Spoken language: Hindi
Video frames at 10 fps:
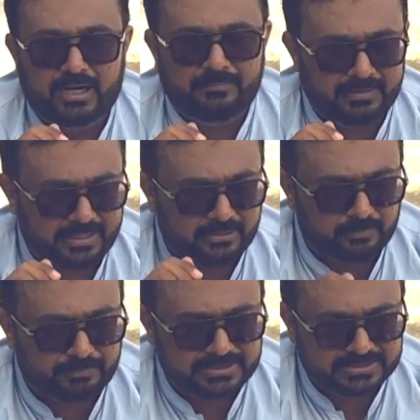हमारे जो
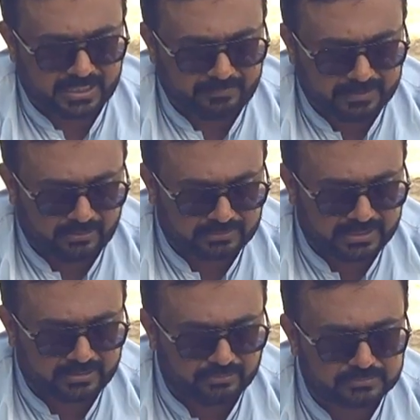पंजाब का
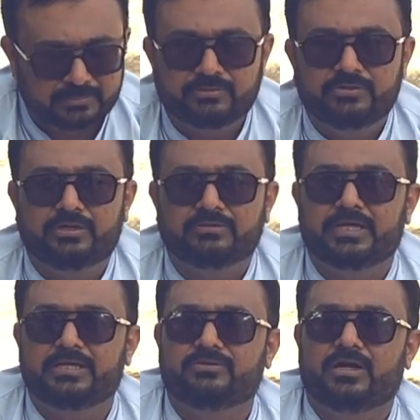होता है कि उसमें तो ये
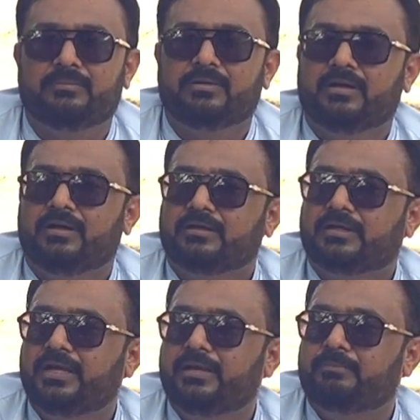होता है जनाब
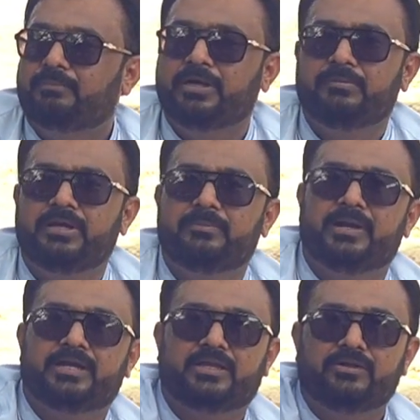कि बड़ी बड़ी
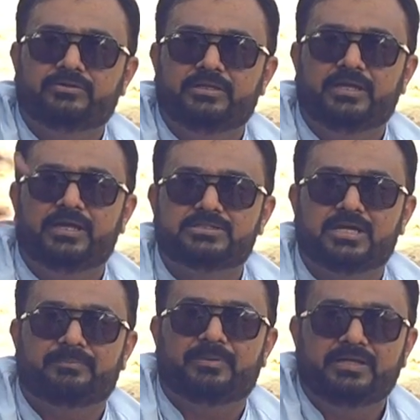बैठकें होती हैं
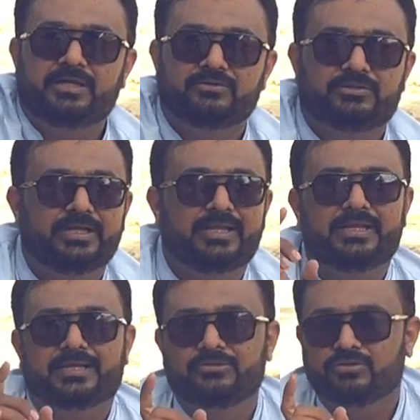चारपाइयाँ होती हैं
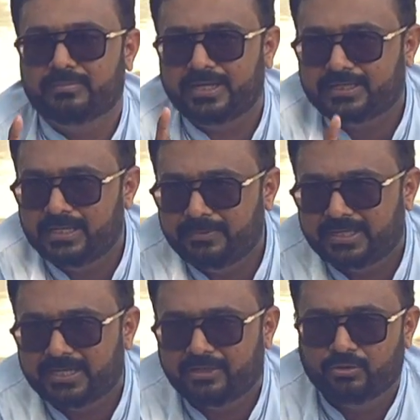लेकिन जो हमारे के पी
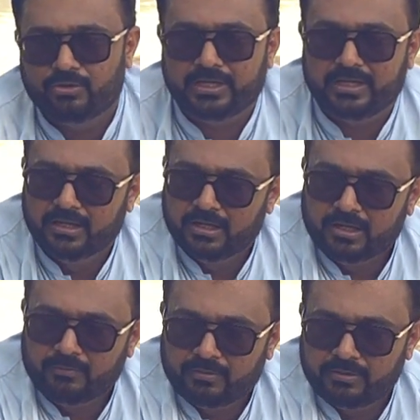के के लोग हैं
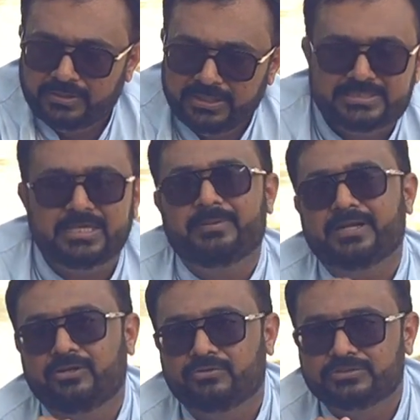वो नीचे
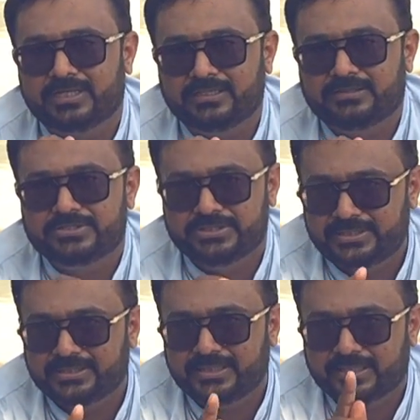बैठने को ज़्यादा तरजीह
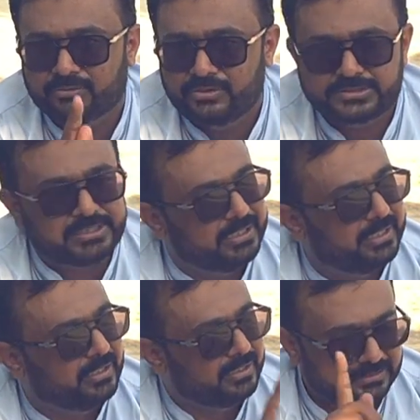देते हैं तो
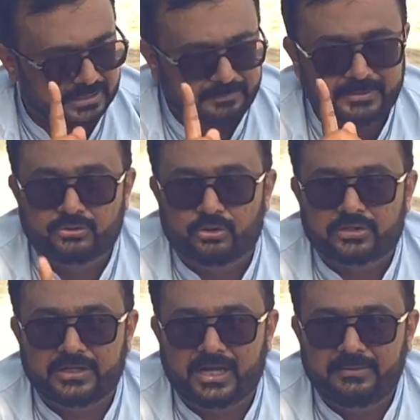इसलिए यहाँ पे दो
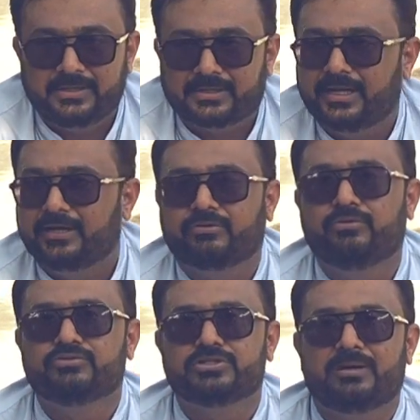कनाल भी रखा है अगर
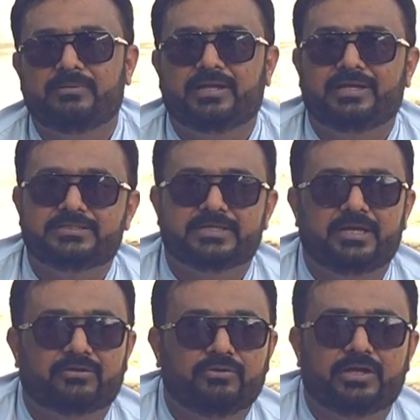कोई उजरा बनाना
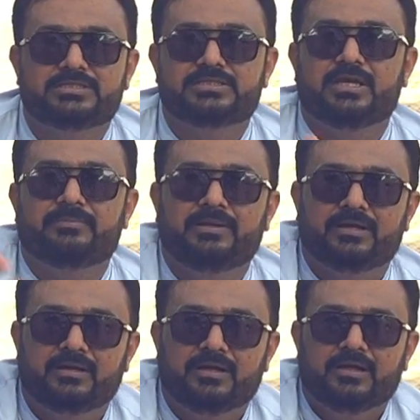चाहे कोई अच्छी
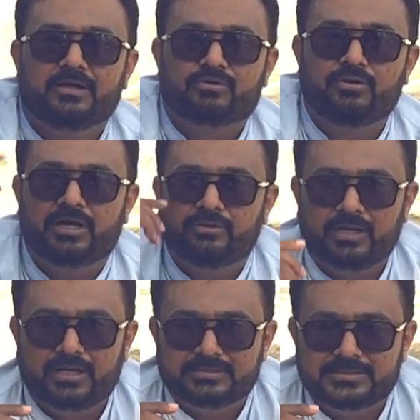अपना खुला
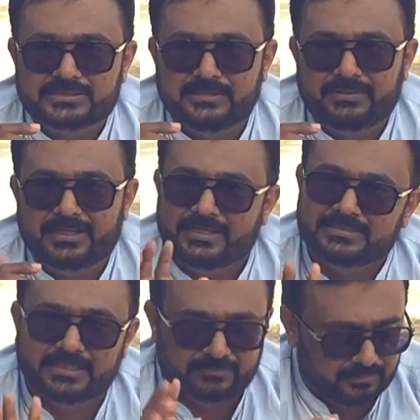डोला सिस्टम बनाना
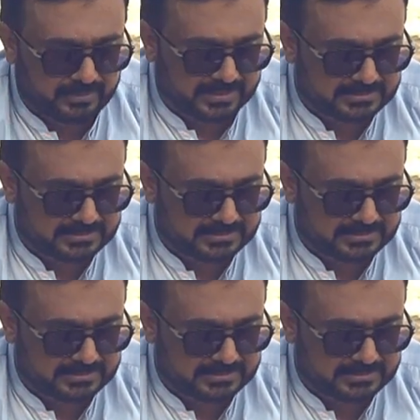चाहे तो वो बना